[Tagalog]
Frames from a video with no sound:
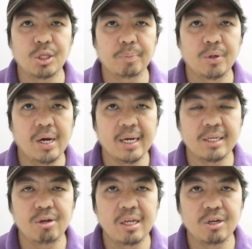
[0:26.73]
Ito po ang
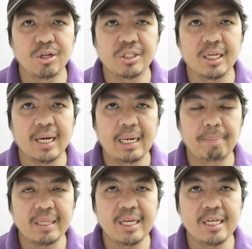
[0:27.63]
inyong lingkod, si
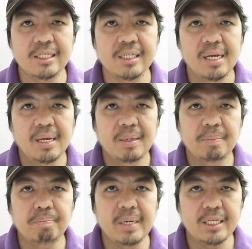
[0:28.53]
Kalapatids
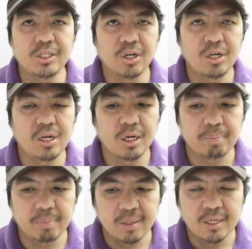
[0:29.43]
Pigeon
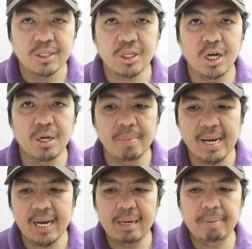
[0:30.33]
Love. So
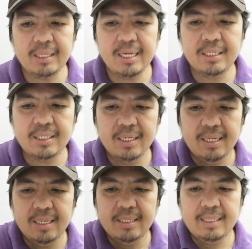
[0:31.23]
mga kalapatids,
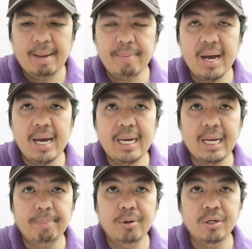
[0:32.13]

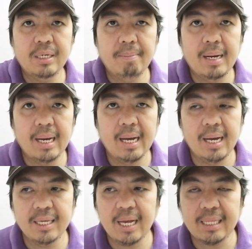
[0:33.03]
napakahalaga po ng
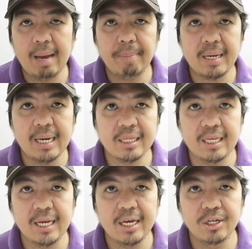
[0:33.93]
mga itatopic
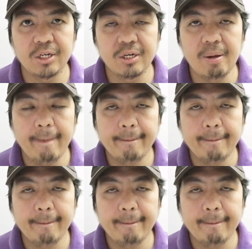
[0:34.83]
natin ngayon ano?